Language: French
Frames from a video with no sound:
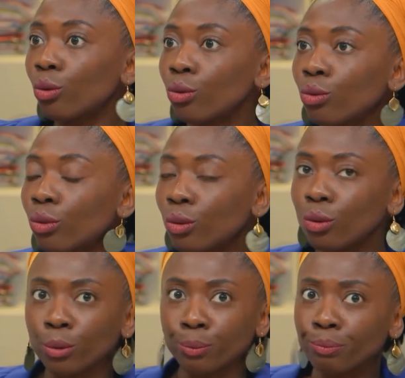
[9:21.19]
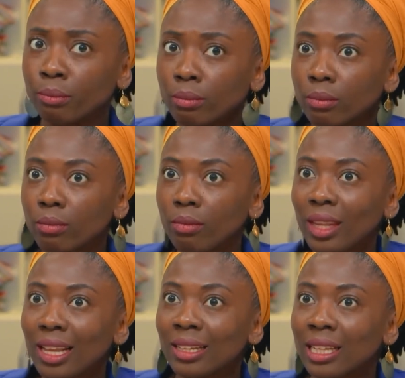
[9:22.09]
Autour de
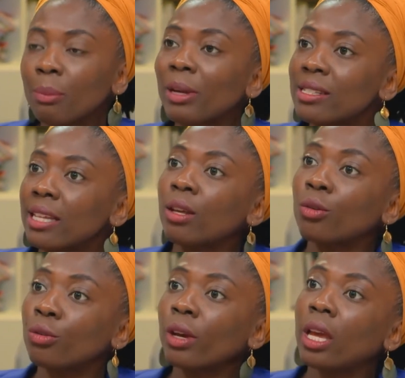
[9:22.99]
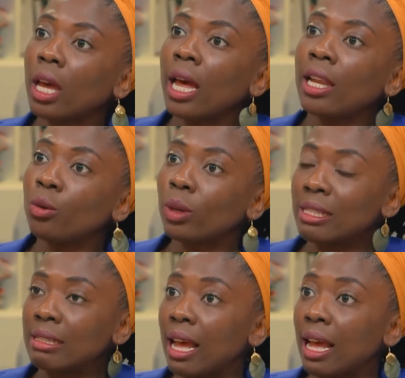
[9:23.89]
des, prestataires de frais à, Lyon, etc.